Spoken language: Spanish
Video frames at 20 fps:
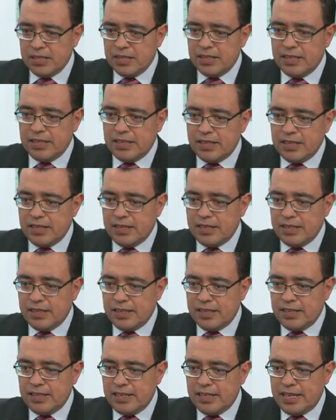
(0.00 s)
eh,
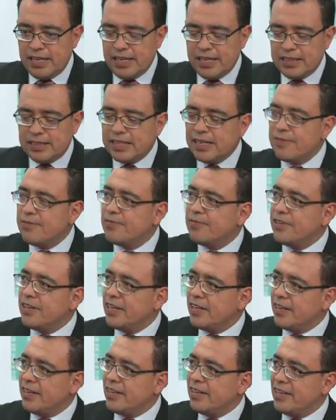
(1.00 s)
ella
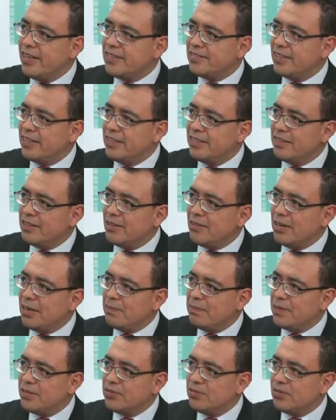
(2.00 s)
transfiere ese dinero a la
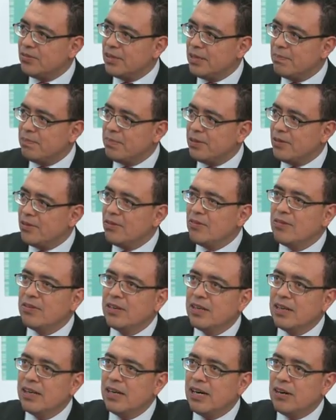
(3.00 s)
persona, pero
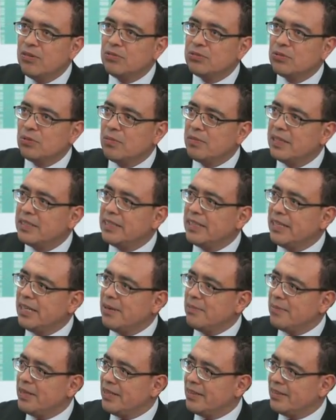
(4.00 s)

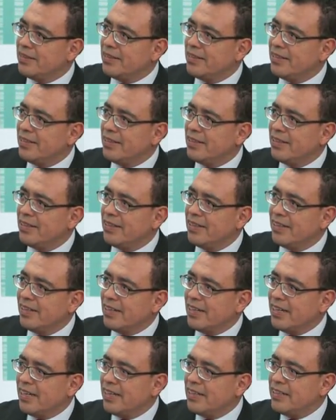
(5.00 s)
automáticamente
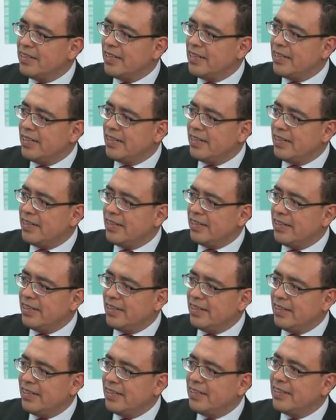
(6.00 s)
queda
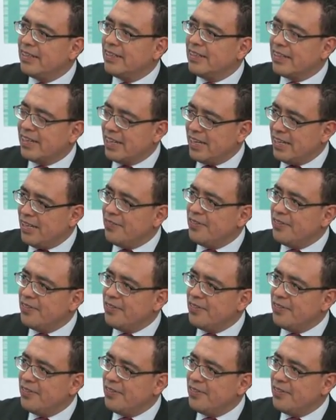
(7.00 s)
queda